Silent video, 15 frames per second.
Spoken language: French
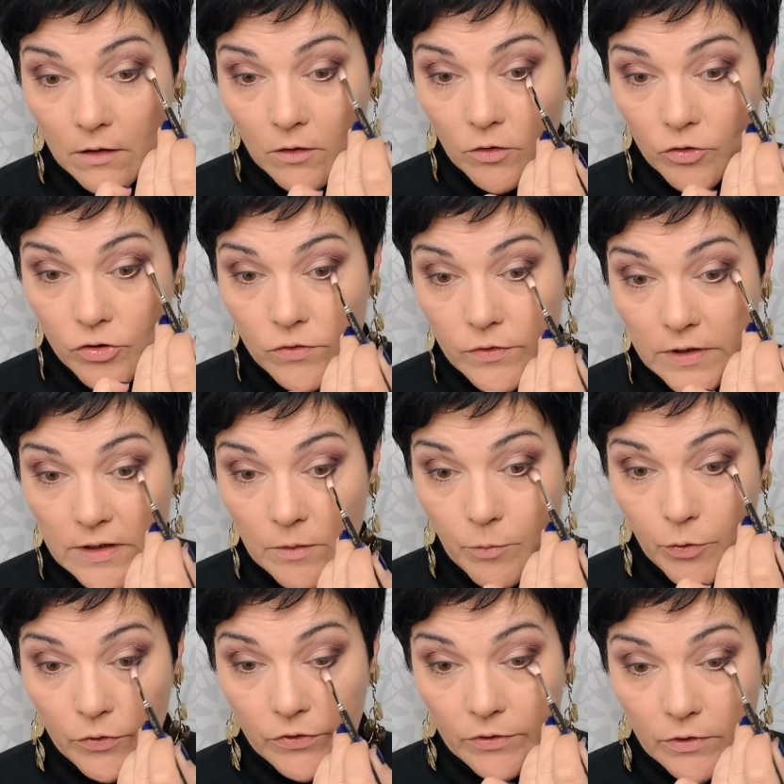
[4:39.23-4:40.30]
je vais
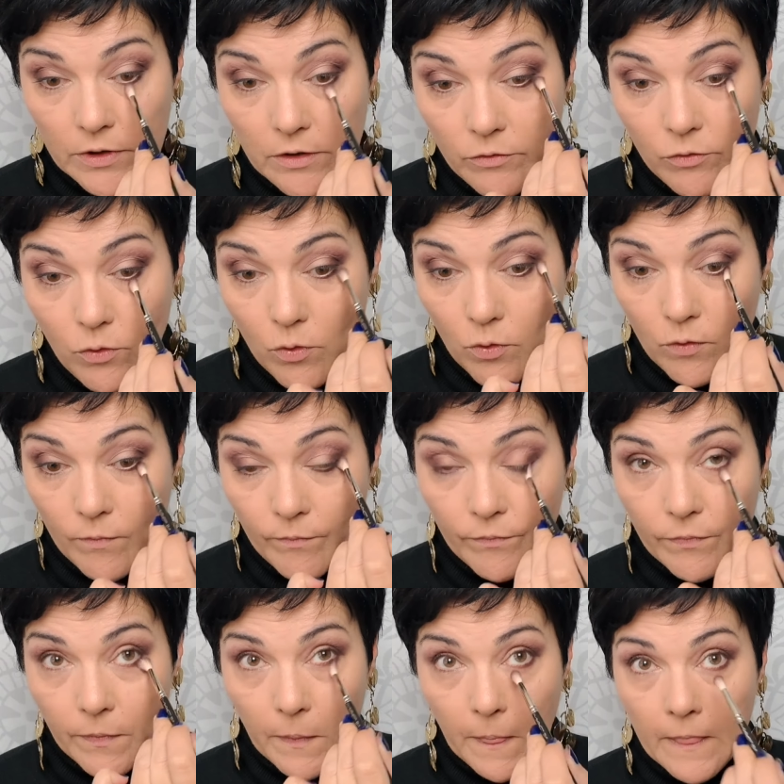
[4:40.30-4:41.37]
déposer au niveau
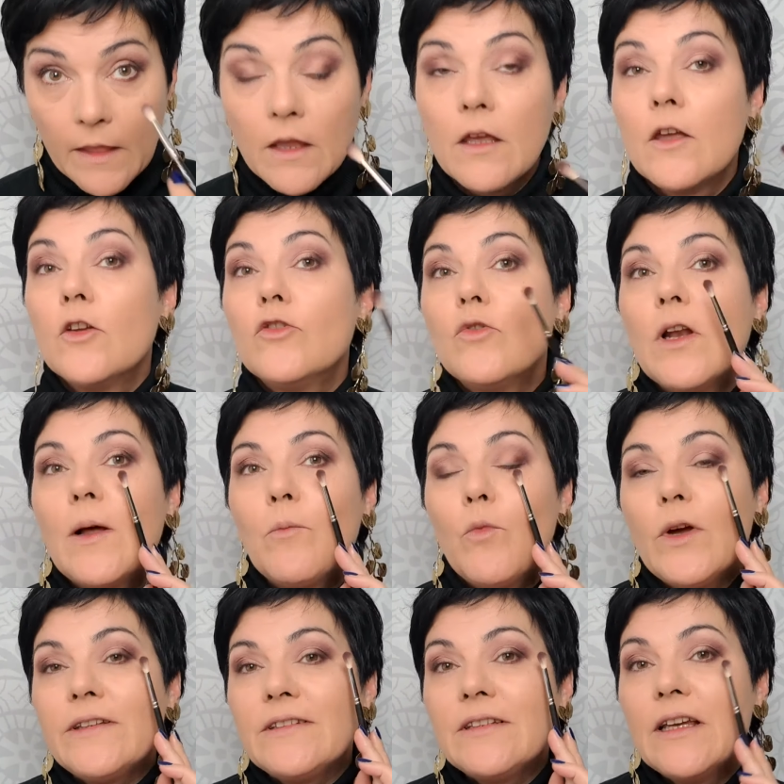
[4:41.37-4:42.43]
de la
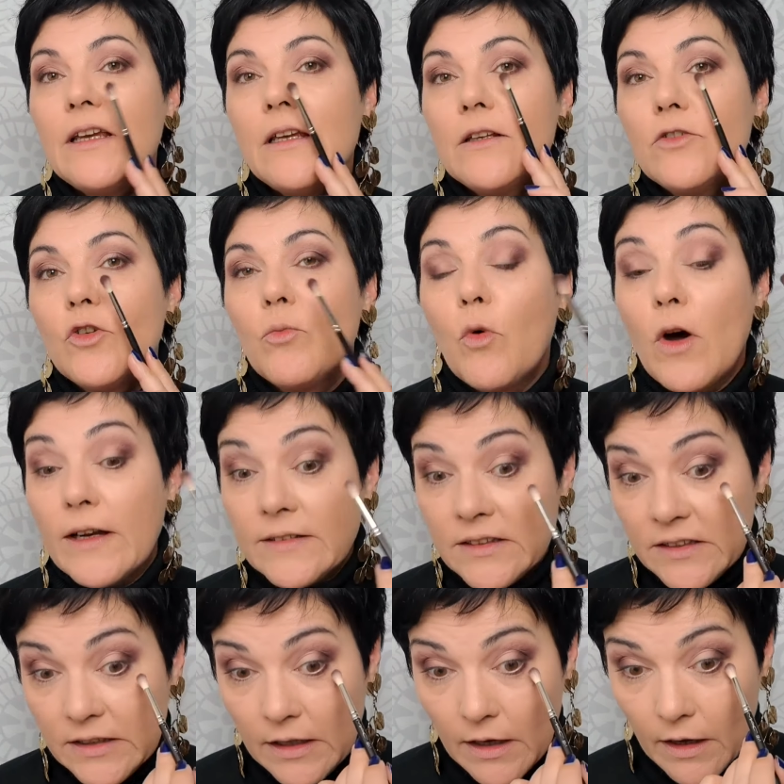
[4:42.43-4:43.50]
moitié de mon ras de
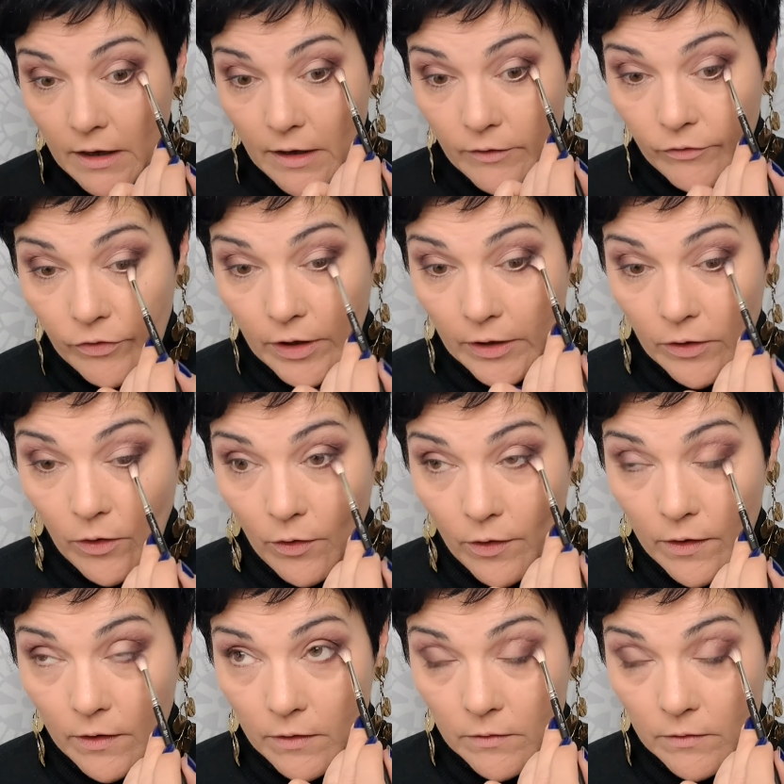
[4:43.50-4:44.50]
cils inférieur.